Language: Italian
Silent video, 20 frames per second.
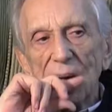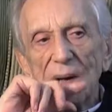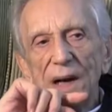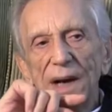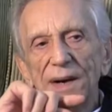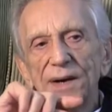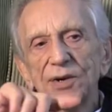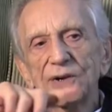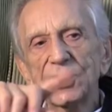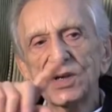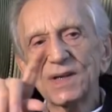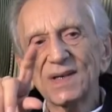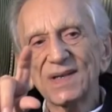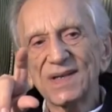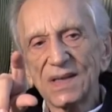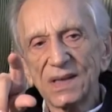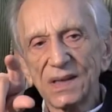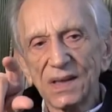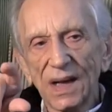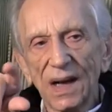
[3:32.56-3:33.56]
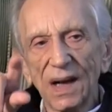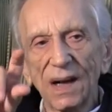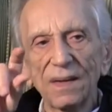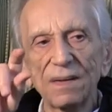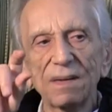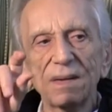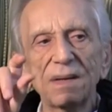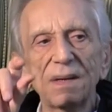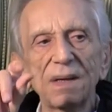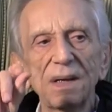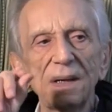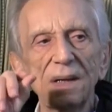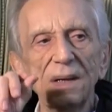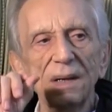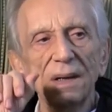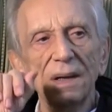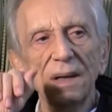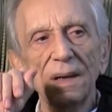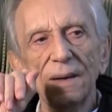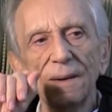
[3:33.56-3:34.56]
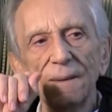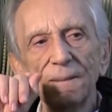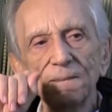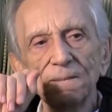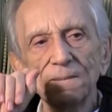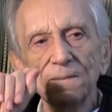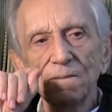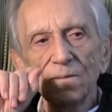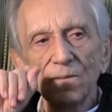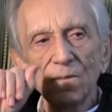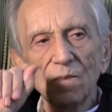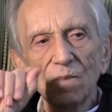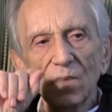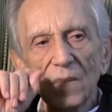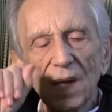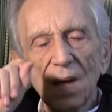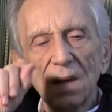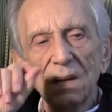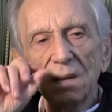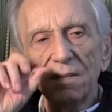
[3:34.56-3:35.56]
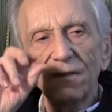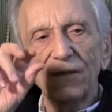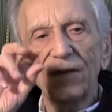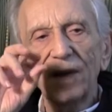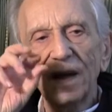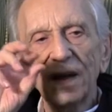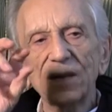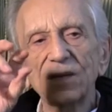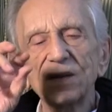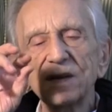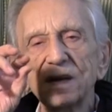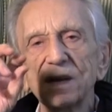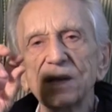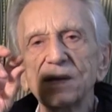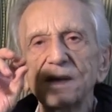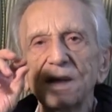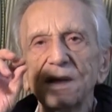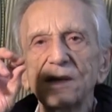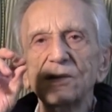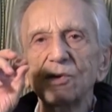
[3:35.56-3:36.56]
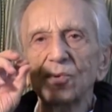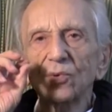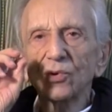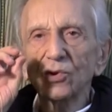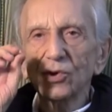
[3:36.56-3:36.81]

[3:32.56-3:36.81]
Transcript: la necessità di eh, fare di se stessi uno